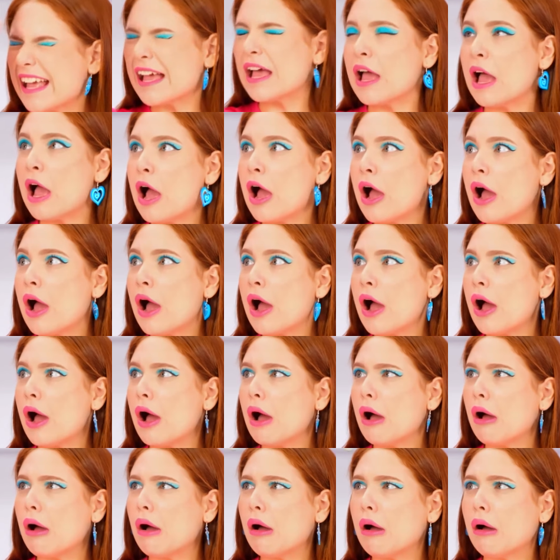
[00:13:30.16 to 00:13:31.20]
memecahnya jadi
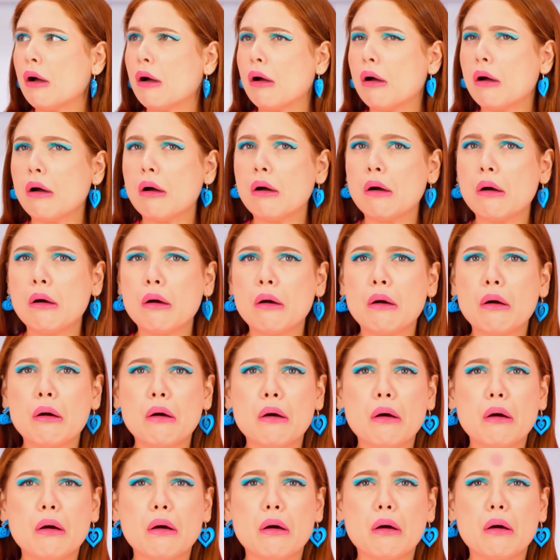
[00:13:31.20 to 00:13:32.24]
waffle.
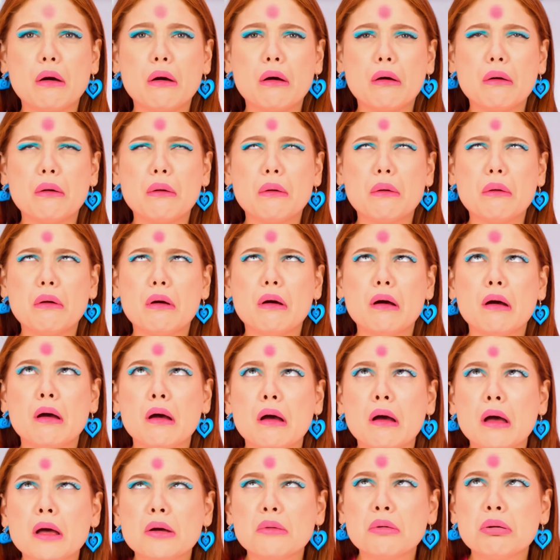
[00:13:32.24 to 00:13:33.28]
Oh,
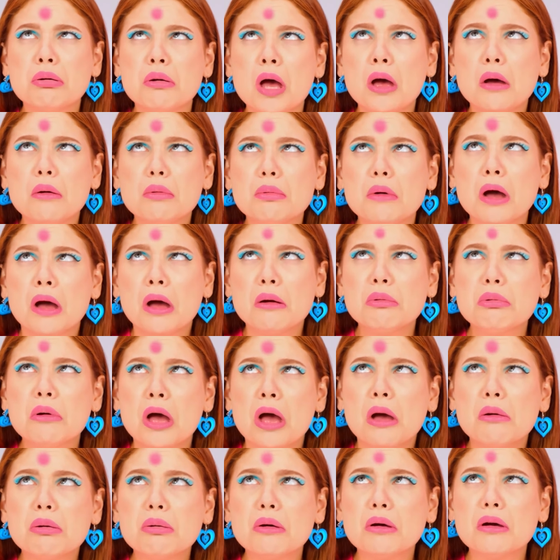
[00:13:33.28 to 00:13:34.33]
itu
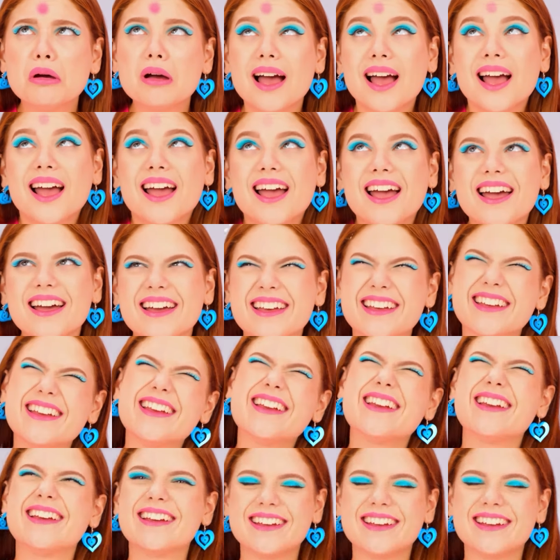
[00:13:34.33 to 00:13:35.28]
menyakitkan. Tapi itu